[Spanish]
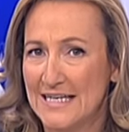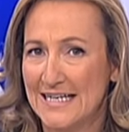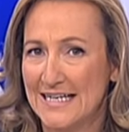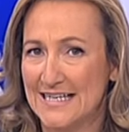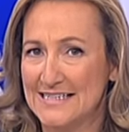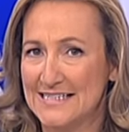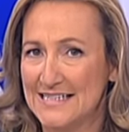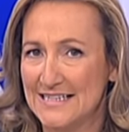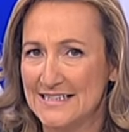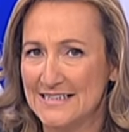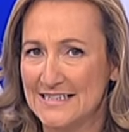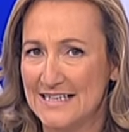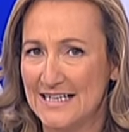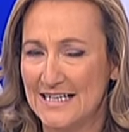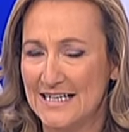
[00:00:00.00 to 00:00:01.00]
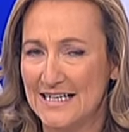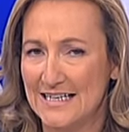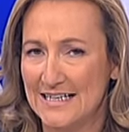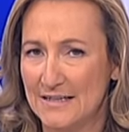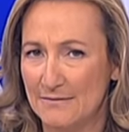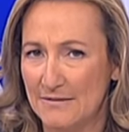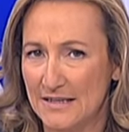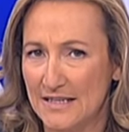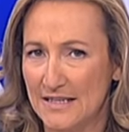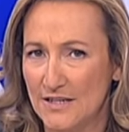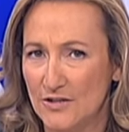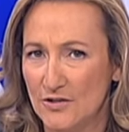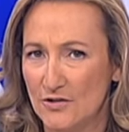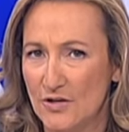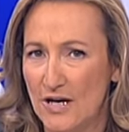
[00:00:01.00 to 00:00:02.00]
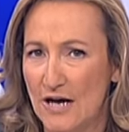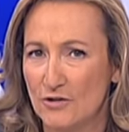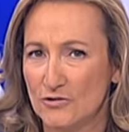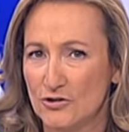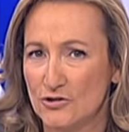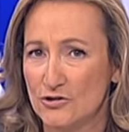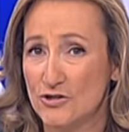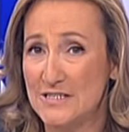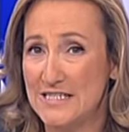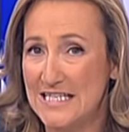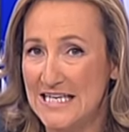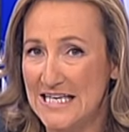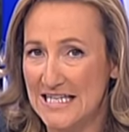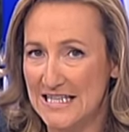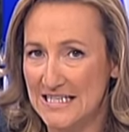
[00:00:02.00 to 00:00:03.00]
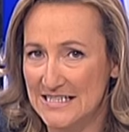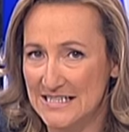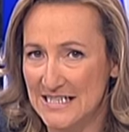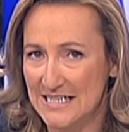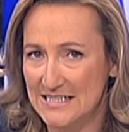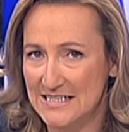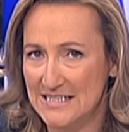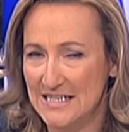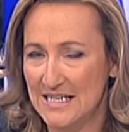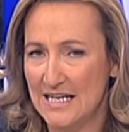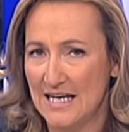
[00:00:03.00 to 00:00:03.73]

que sienta en el banquillo a otros 16